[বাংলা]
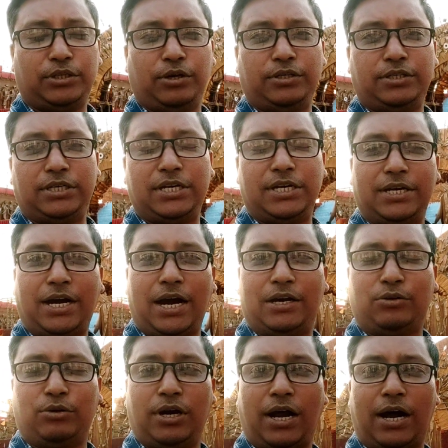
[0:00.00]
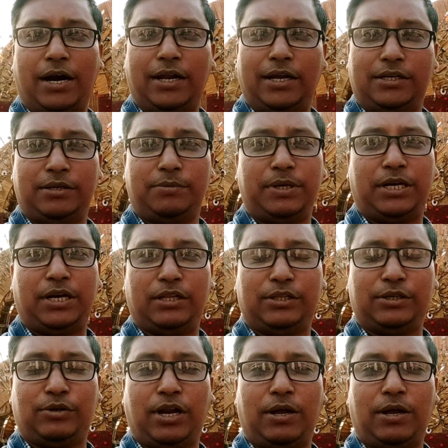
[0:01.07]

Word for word: হয়েছে সেটি কাটোয়ার আরেকটি বিখ্যাত